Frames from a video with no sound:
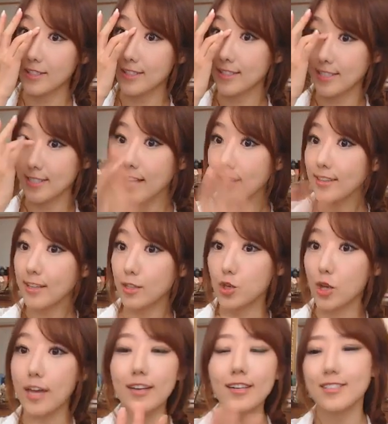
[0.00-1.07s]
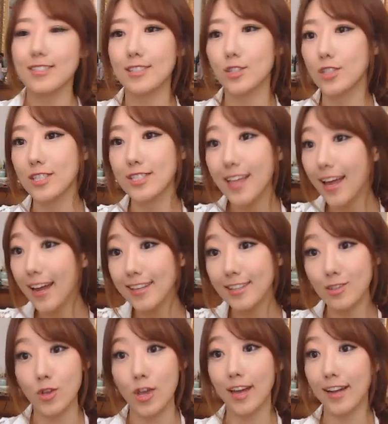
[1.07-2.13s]
지네들의 죄를 지네가
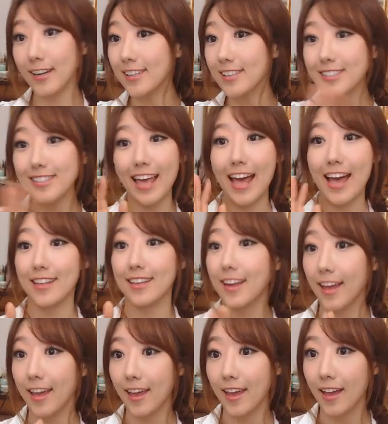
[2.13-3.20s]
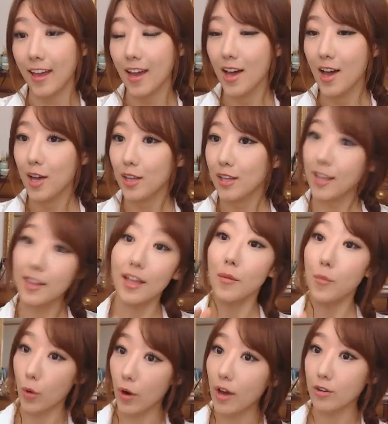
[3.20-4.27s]
죄를 진게 아니래. 얘네가
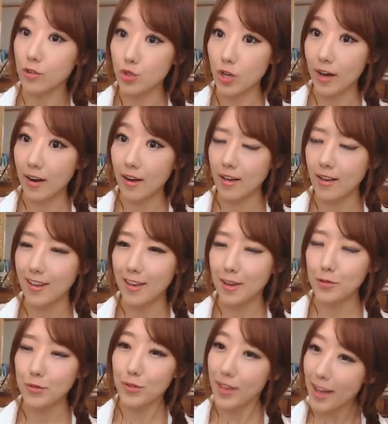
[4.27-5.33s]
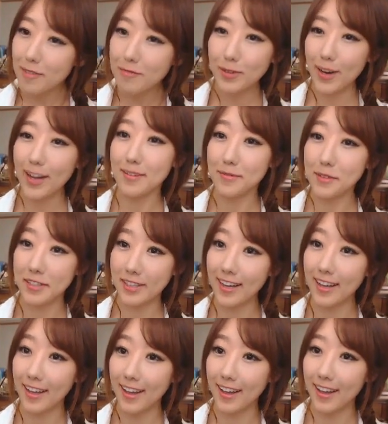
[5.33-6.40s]
뭐라 그런 줄 알아? 위안부
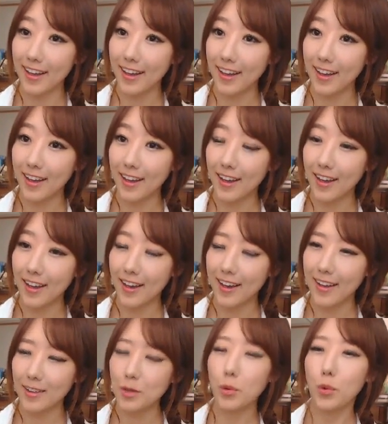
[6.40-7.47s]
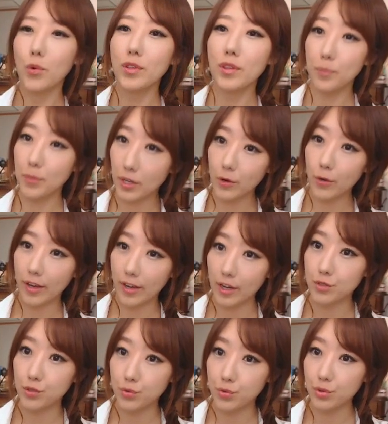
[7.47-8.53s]
할머니가 돈
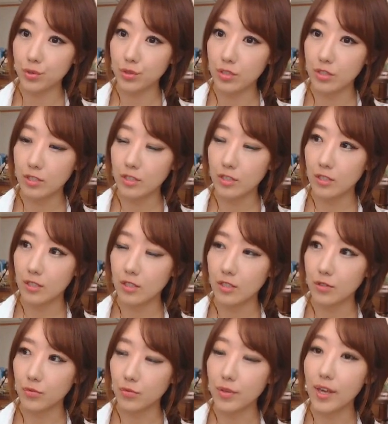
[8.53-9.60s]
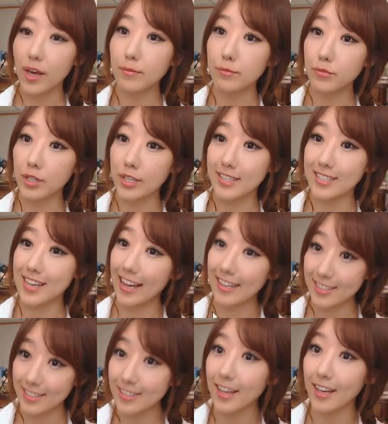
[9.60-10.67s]
필요해가지고 위안부에
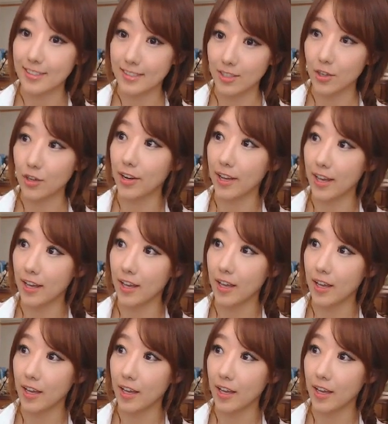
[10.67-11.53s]
자진하신 거래.